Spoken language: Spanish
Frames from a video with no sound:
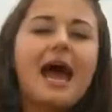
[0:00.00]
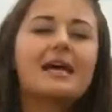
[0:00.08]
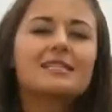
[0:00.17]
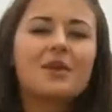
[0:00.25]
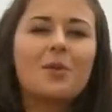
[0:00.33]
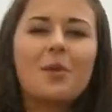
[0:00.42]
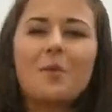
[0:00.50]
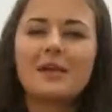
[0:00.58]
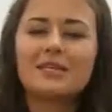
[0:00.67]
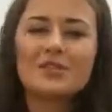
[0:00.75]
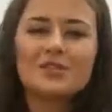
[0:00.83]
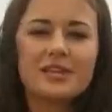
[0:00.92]
así como
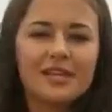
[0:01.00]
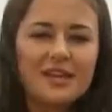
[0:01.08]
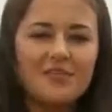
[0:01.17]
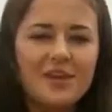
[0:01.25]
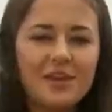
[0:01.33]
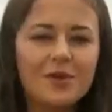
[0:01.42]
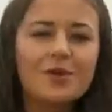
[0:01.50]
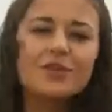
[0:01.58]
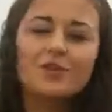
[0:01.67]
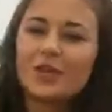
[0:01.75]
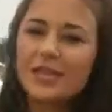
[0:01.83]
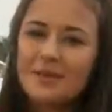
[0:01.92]
paseos en teleférico y
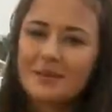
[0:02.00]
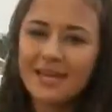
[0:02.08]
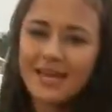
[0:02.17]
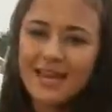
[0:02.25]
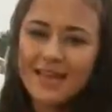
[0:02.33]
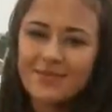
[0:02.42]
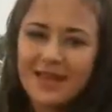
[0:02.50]
túnel de minería.